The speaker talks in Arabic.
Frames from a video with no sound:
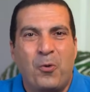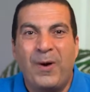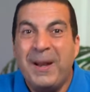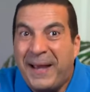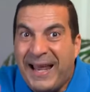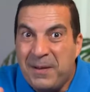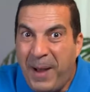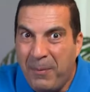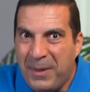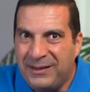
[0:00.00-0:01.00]
وانا بكلم
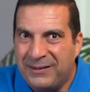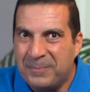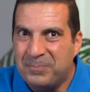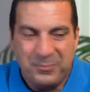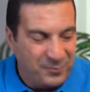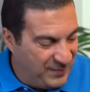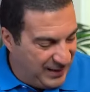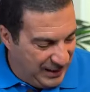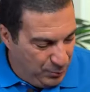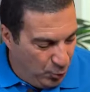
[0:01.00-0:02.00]
احمد
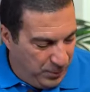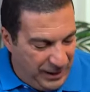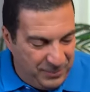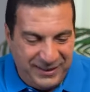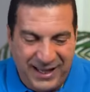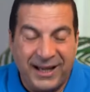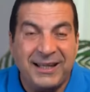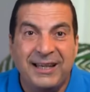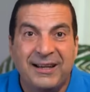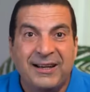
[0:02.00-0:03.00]
الموبايل
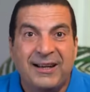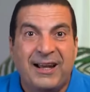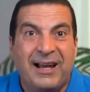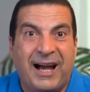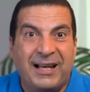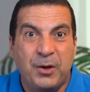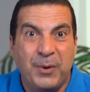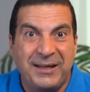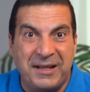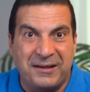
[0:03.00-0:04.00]
بتاعي عليه
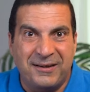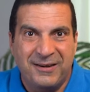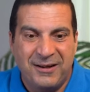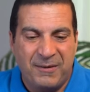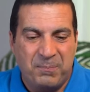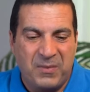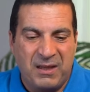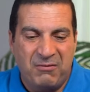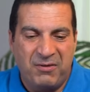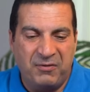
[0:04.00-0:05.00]
ويتنج
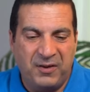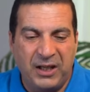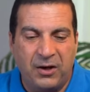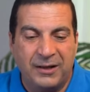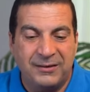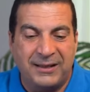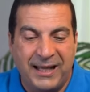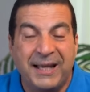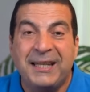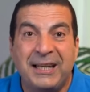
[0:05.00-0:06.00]
ففي خط
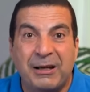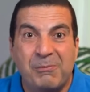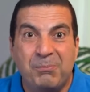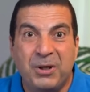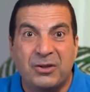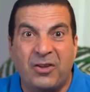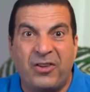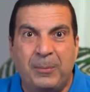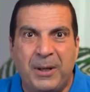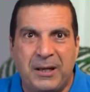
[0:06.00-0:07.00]
تاني
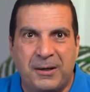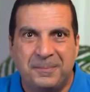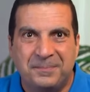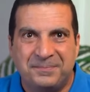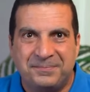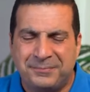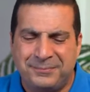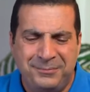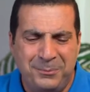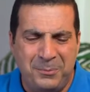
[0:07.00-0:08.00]
بيتصل بيا
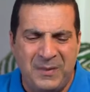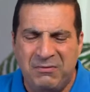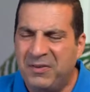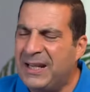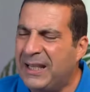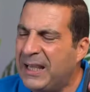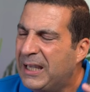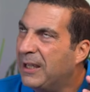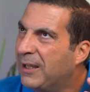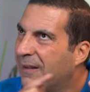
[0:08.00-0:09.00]
فانا
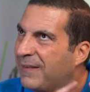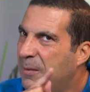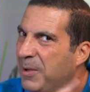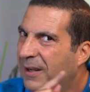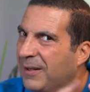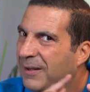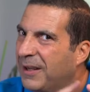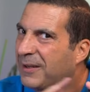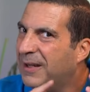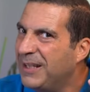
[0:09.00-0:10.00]
ايه آه، سامع
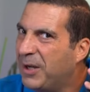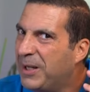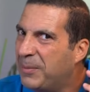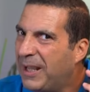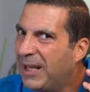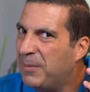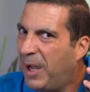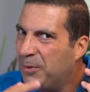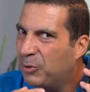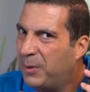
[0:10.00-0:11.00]
الرنه وانا بكلم
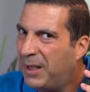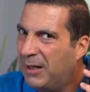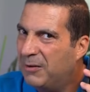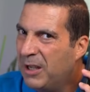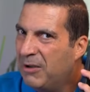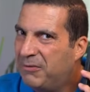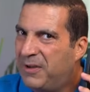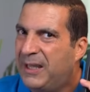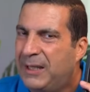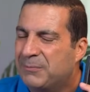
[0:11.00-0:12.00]
احمد وبكلم
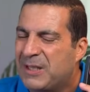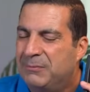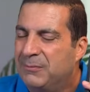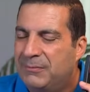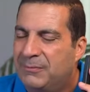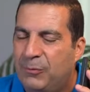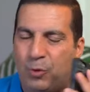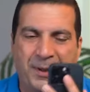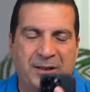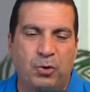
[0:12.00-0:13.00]
فايه
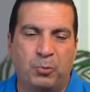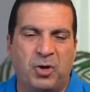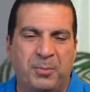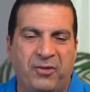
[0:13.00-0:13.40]
وبعدين قمت